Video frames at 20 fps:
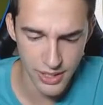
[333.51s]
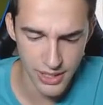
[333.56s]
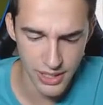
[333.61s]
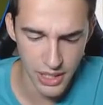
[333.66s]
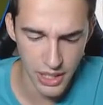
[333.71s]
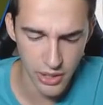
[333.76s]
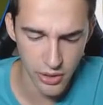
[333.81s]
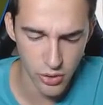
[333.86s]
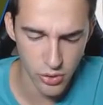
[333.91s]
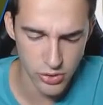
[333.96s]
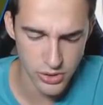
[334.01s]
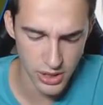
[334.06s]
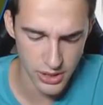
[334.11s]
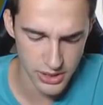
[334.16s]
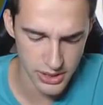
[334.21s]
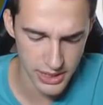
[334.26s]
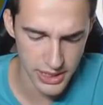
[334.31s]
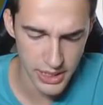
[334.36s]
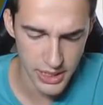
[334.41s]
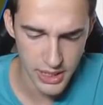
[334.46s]
tanque o
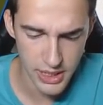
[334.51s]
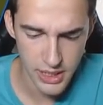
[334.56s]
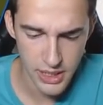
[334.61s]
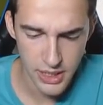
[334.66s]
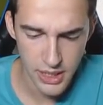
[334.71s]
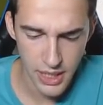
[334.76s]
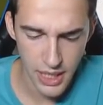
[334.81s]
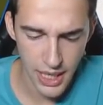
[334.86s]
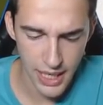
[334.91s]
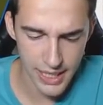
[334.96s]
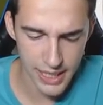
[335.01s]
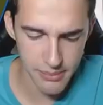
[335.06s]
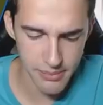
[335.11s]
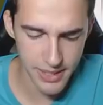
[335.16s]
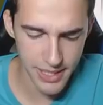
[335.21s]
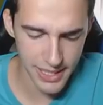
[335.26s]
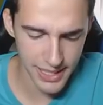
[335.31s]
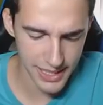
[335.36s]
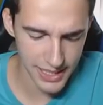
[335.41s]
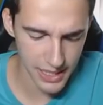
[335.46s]
cosa así. Aquí
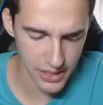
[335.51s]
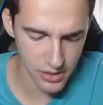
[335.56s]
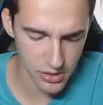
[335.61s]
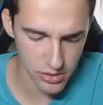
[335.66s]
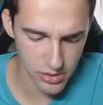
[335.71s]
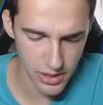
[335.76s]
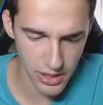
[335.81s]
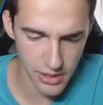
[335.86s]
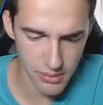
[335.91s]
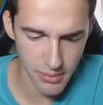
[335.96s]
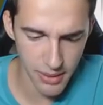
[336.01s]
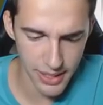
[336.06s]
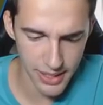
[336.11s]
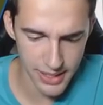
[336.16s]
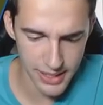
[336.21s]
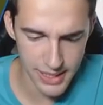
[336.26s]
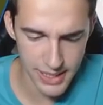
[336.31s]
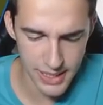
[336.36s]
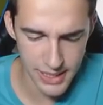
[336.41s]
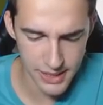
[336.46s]
me voy a quedar con el
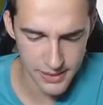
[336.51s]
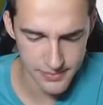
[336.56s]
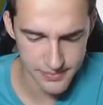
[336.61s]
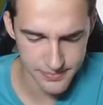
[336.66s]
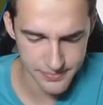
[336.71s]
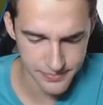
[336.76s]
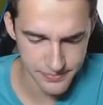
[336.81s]
barril.